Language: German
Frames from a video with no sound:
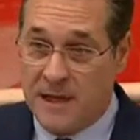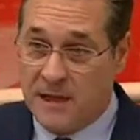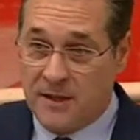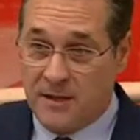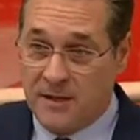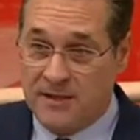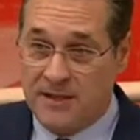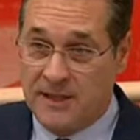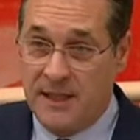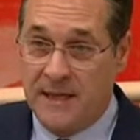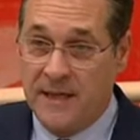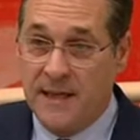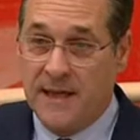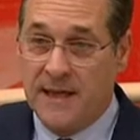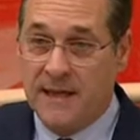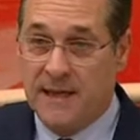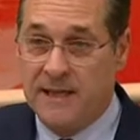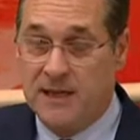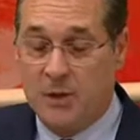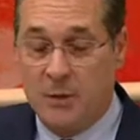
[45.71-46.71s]
Das
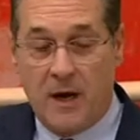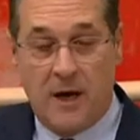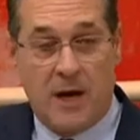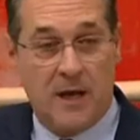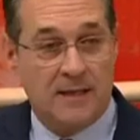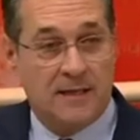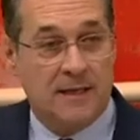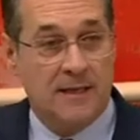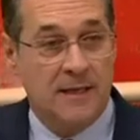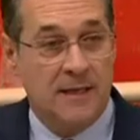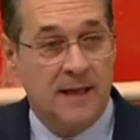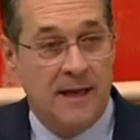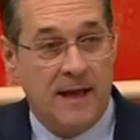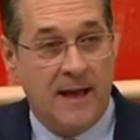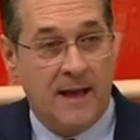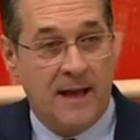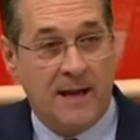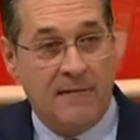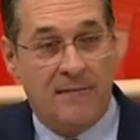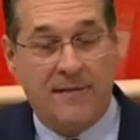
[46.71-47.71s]
ist durchaus
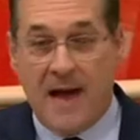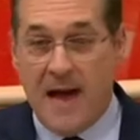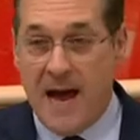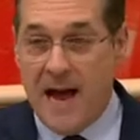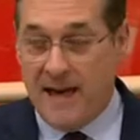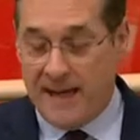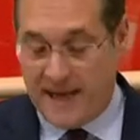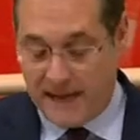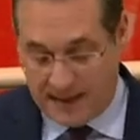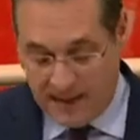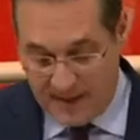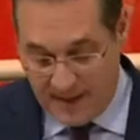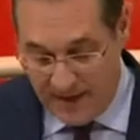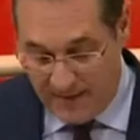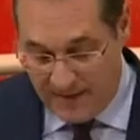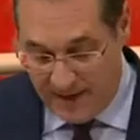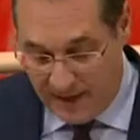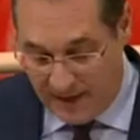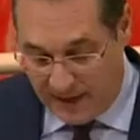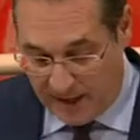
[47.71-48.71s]
eine Frage der
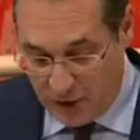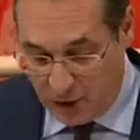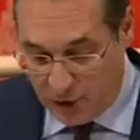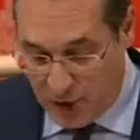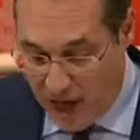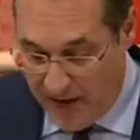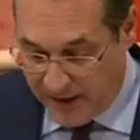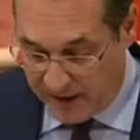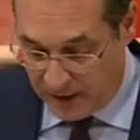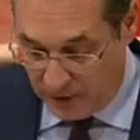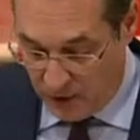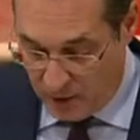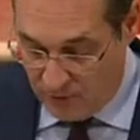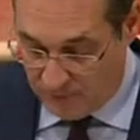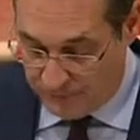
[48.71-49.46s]
jeweiligen Deutung.